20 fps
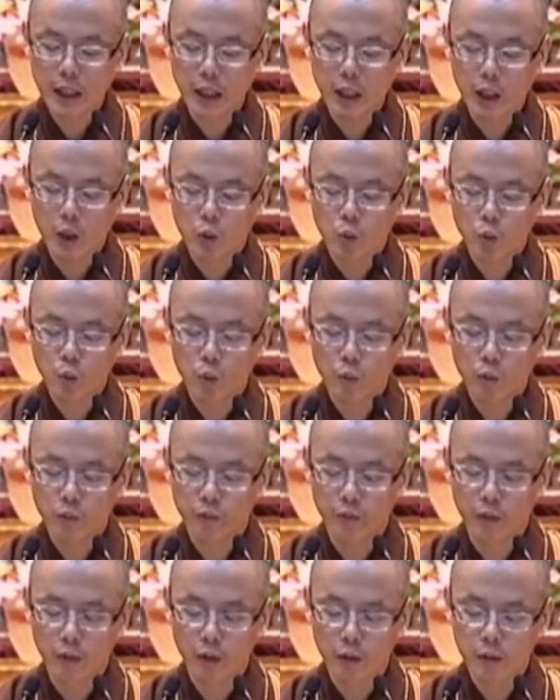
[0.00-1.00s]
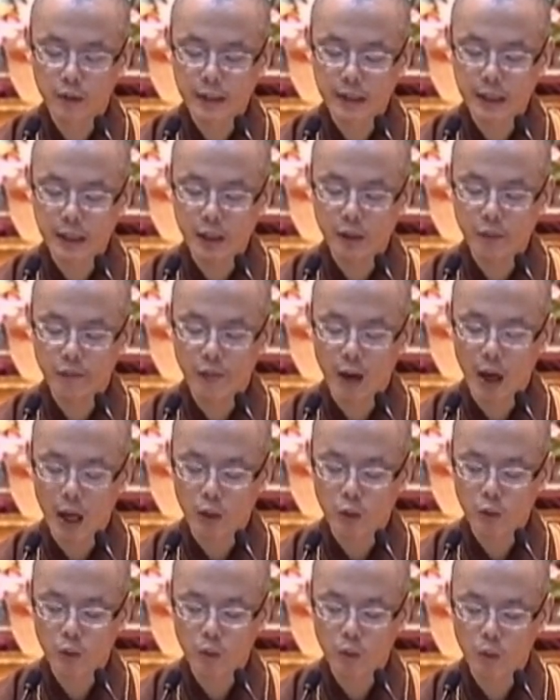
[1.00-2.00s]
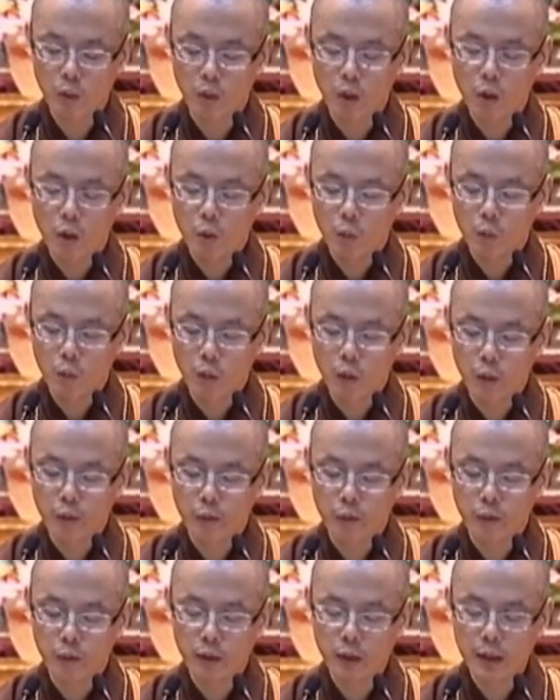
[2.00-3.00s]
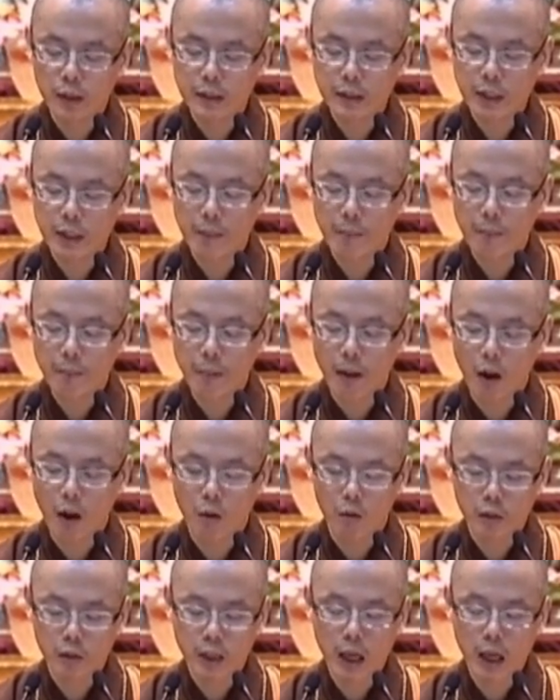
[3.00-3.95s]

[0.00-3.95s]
礼诸佛及法众，我于三宝